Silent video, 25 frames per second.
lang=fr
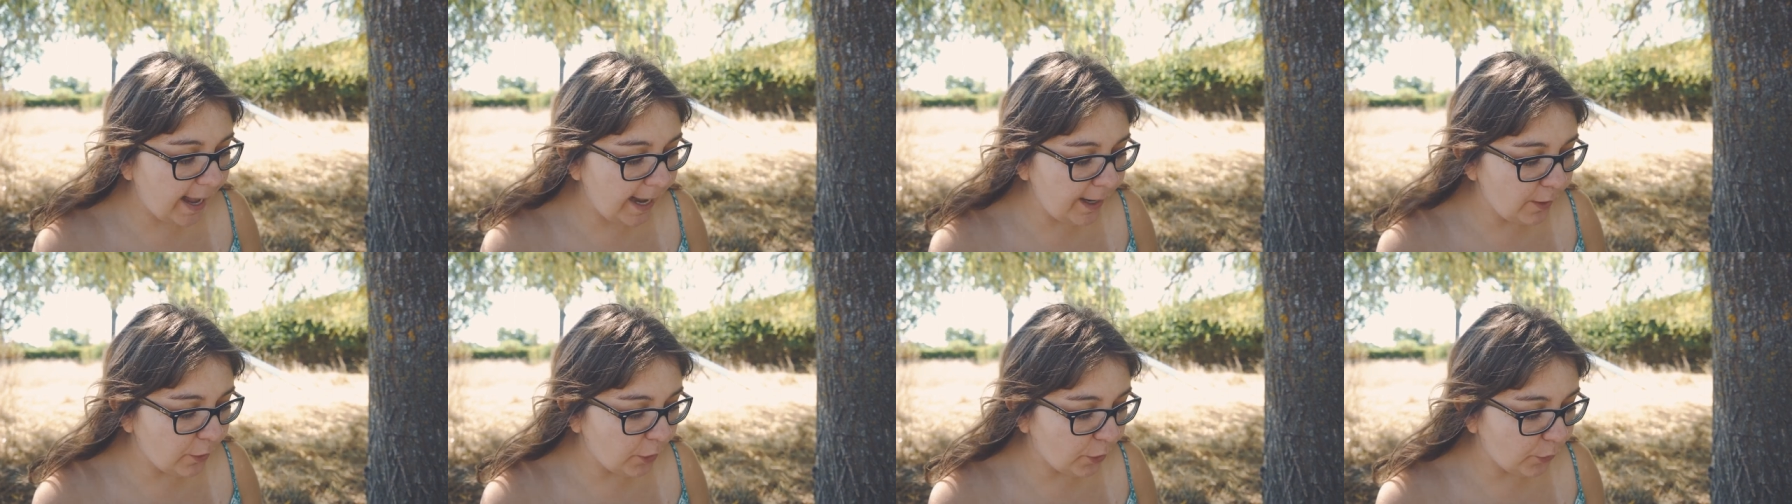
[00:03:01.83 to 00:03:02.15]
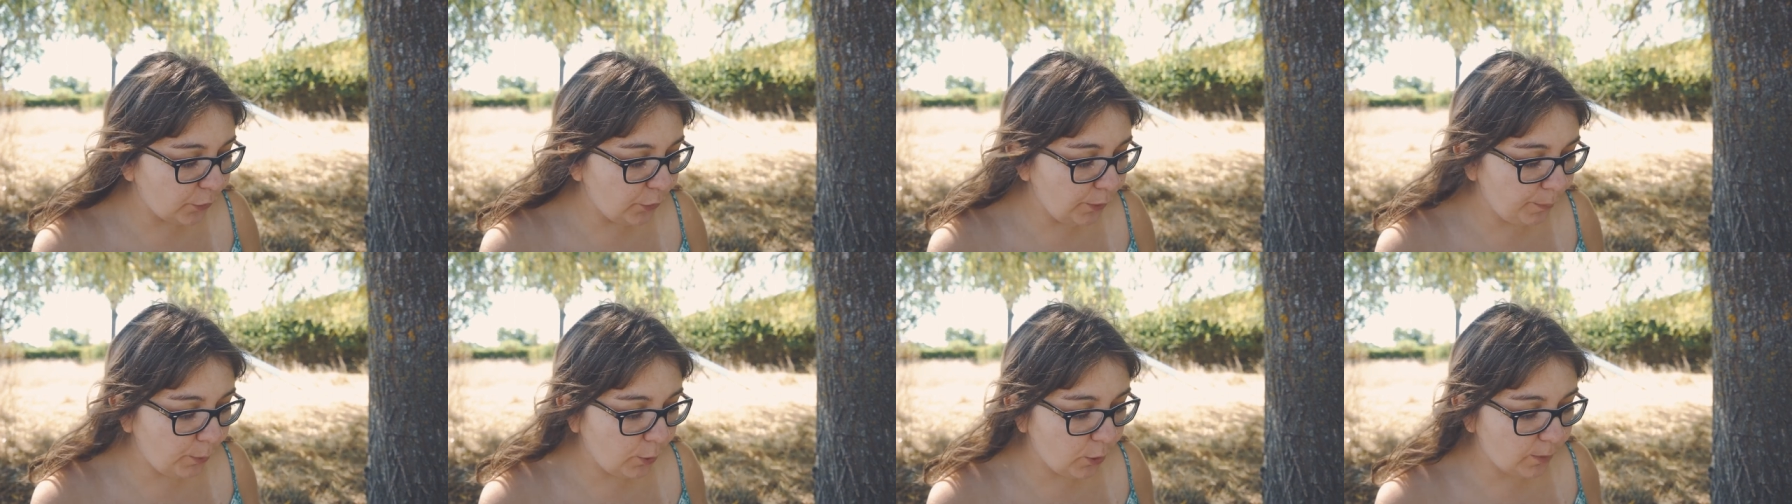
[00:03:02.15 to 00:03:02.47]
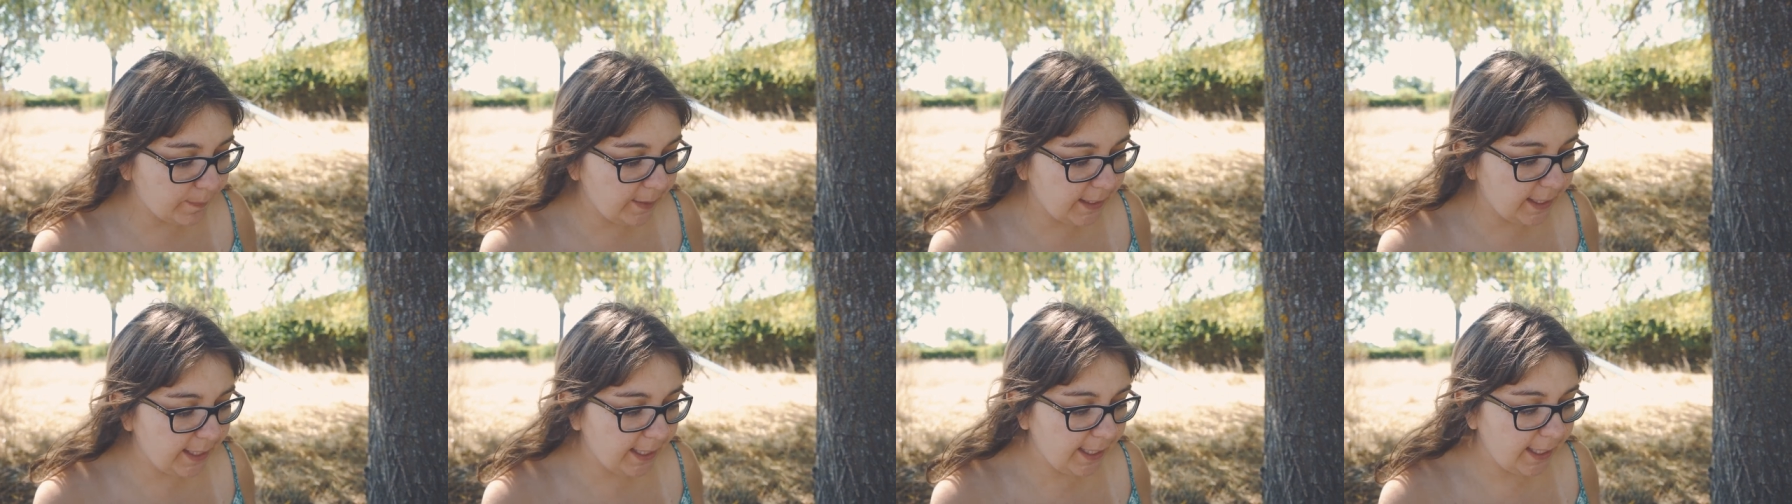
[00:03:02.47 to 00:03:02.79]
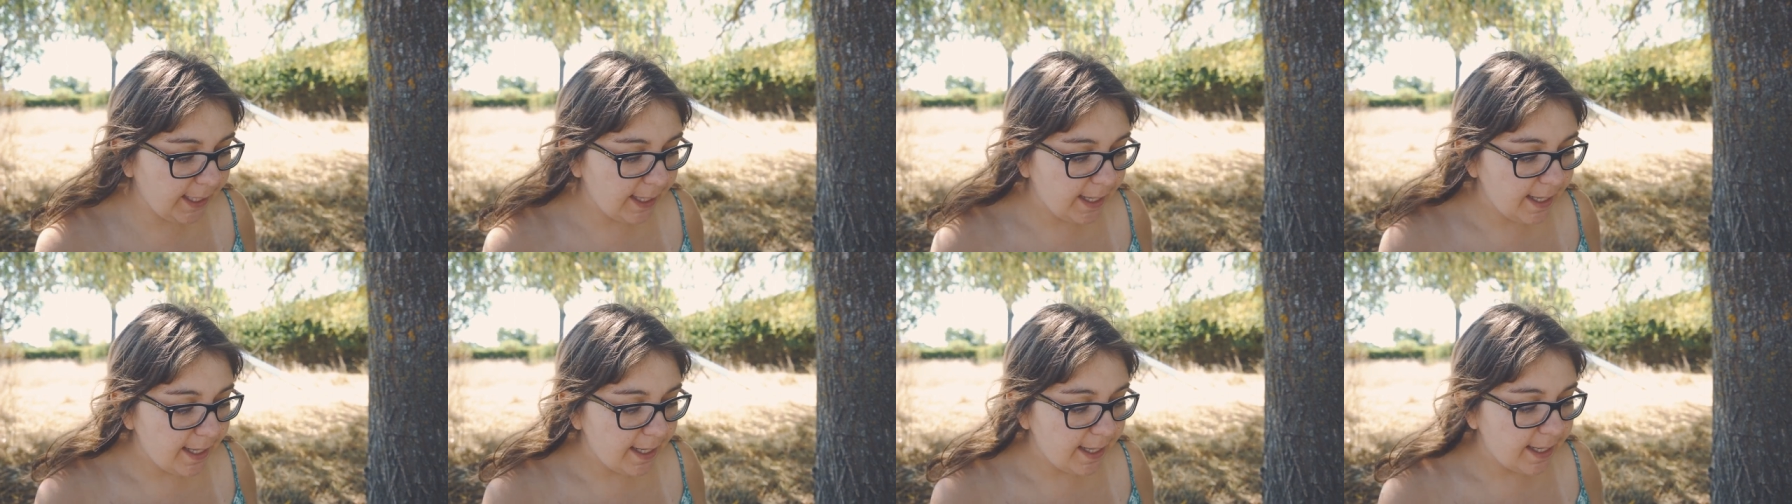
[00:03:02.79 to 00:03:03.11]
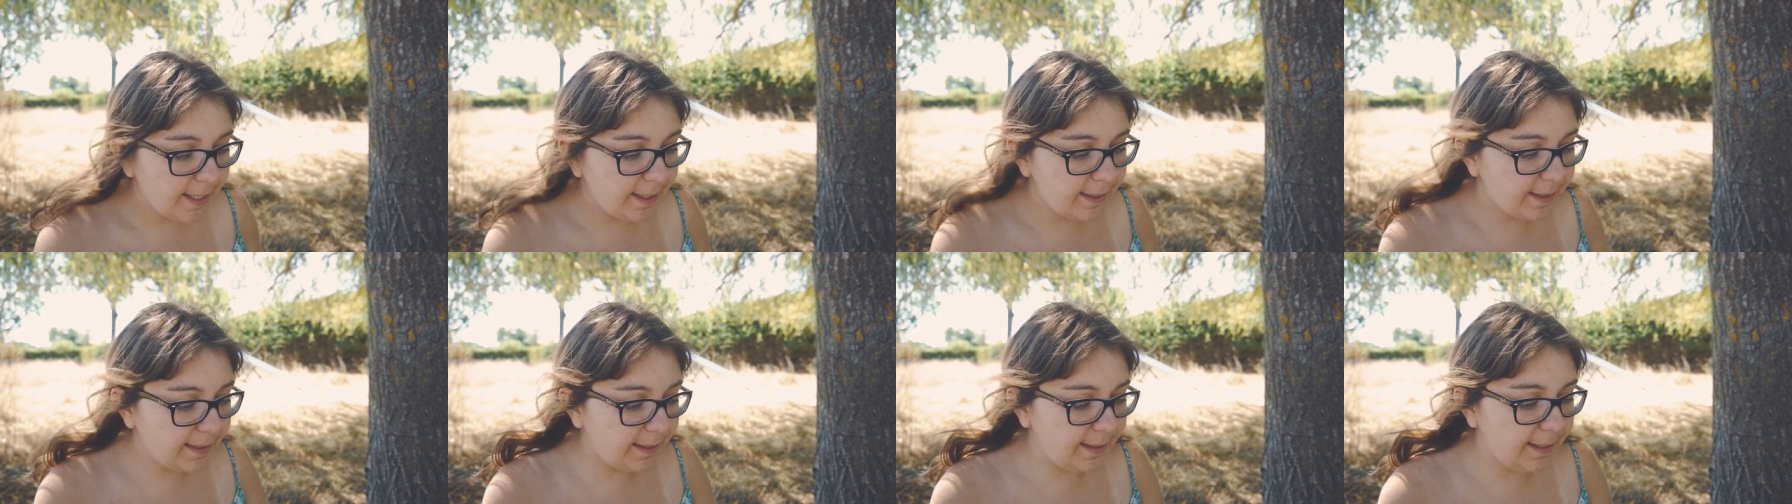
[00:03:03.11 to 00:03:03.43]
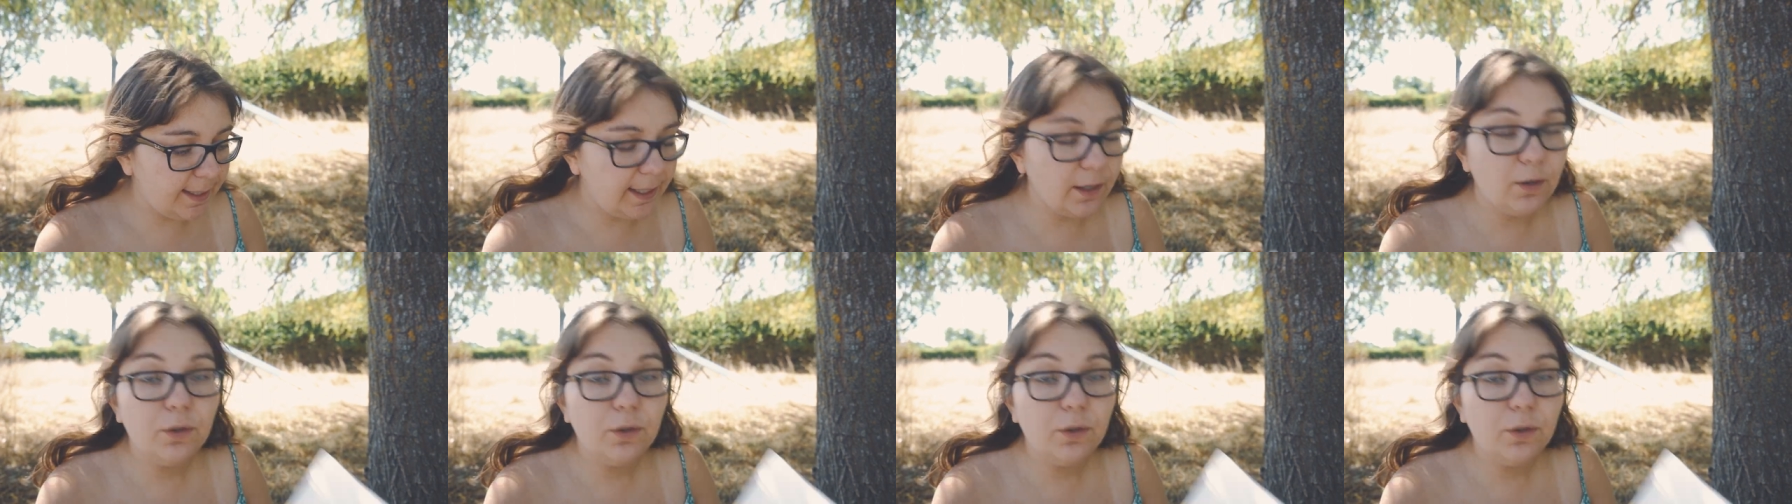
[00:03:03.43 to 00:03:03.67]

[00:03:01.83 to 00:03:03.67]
Alors, le premier, c'est